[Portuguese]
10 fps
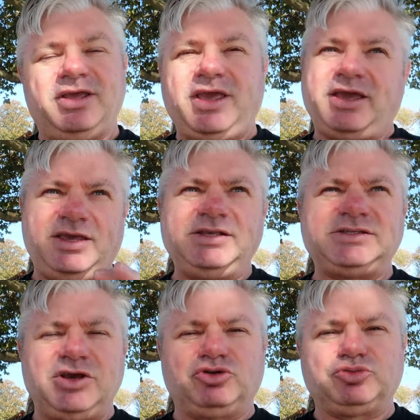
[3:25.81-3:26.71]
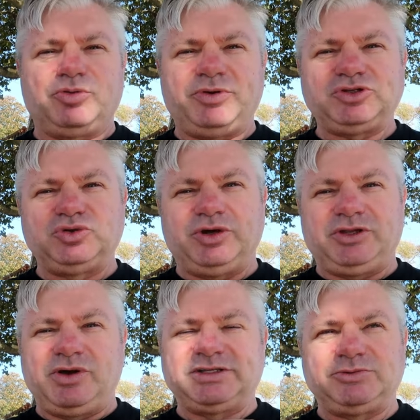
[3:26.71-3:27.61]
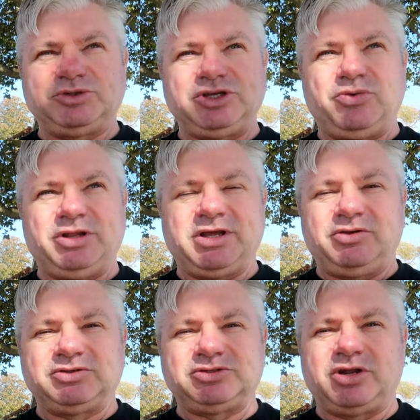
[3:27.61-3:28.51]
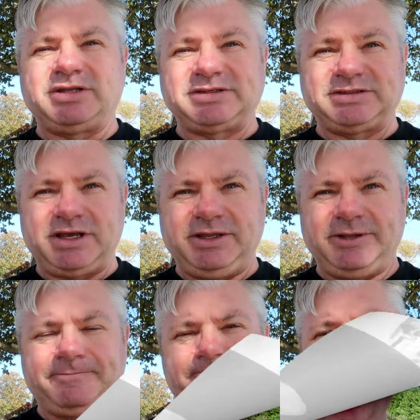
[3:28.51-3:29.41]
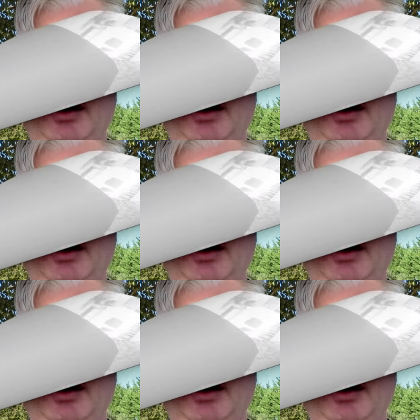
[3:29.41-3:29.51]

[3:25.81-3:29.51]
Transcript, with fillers: que é 15 euros por pessoa. Então gastamos 50 euros só nessa saída.